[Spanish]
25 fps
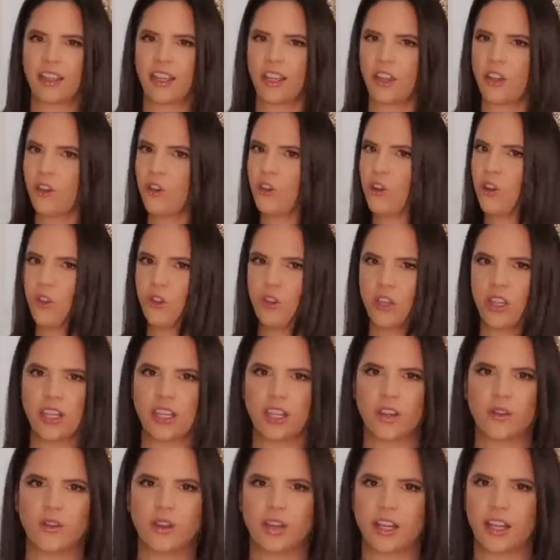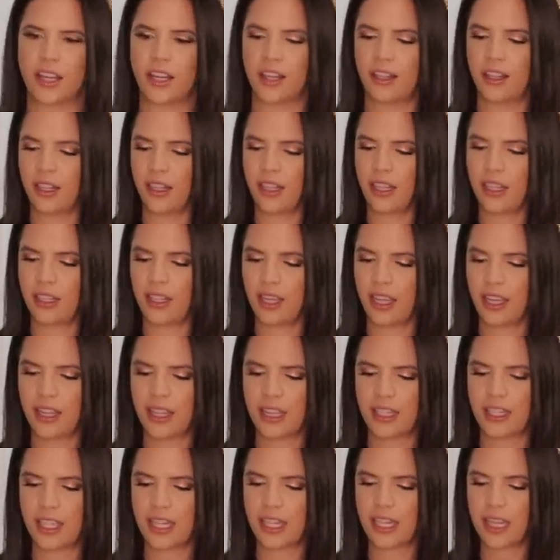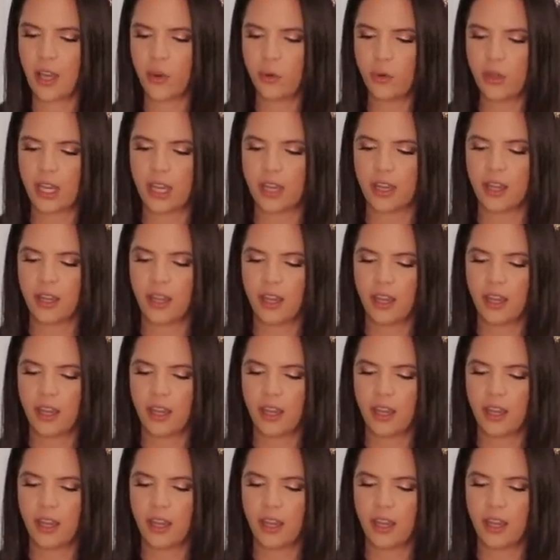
que yo no lo usaría con la cadenita. Esta sería una